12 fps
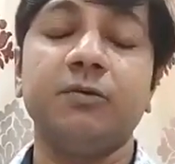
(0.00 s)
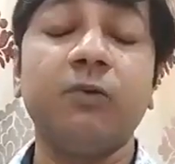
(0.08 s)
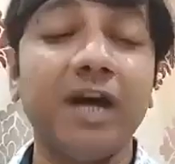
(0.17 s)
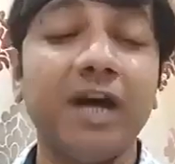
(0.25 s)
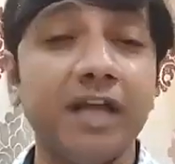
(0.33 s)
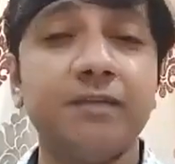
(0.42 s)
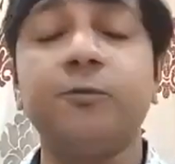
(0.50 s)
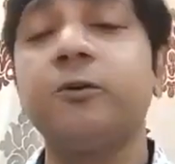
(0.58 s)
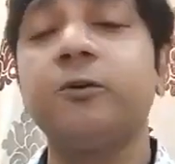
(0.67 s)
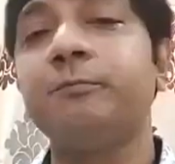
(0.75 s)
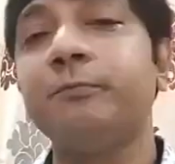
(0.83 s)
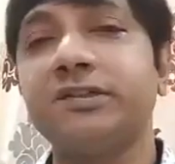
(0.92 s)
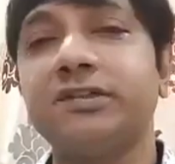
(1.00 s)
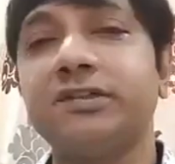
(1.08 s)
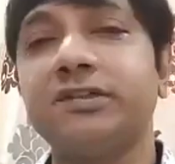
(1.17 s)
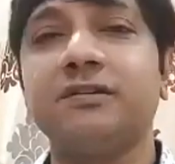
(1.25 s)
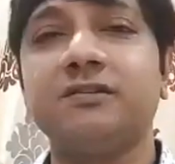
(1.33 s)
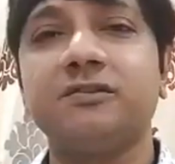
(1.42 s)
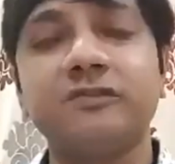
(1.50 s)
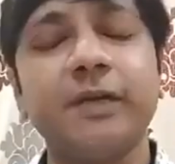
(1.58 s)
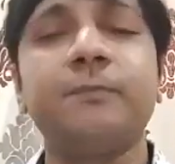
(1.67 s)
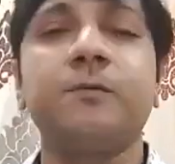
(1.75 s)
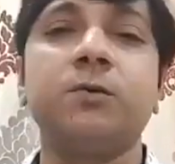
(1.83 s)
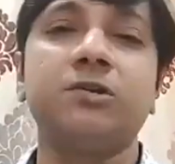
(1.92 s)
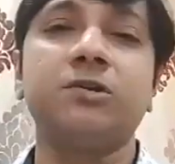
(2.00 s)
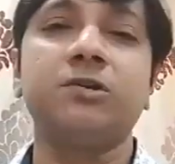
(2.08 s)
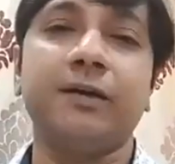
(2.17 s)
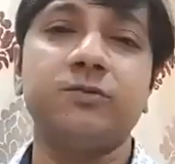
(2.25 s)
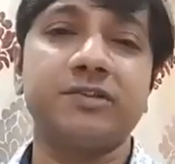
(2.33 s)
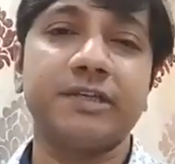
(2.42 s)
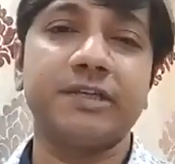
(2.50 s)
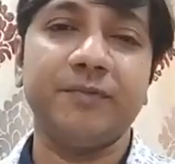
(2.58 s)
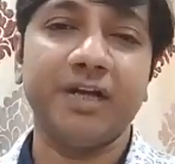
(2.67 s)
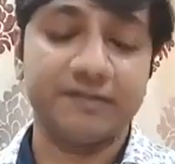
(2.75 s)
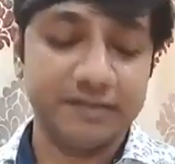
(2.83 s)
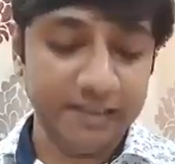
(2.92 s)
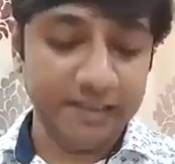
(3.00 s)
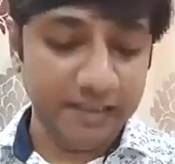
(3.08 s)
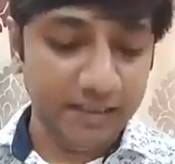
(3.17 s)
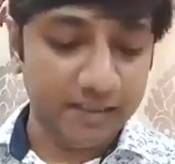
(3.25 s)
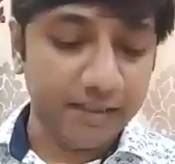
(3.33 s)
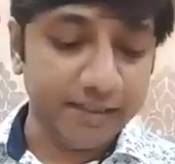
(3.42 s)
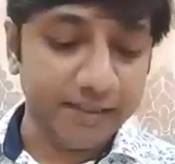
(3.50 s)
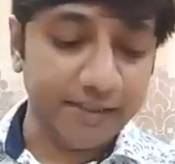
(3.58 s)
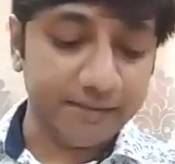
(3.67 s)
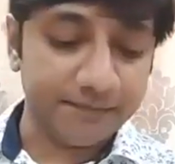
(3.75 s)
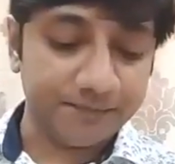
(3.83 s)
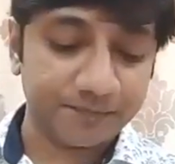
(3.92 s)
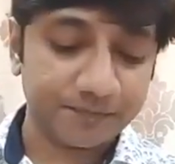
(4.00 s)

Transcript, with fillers: वाइफ और बच्चे सब कुछ था उसके पास लेकिन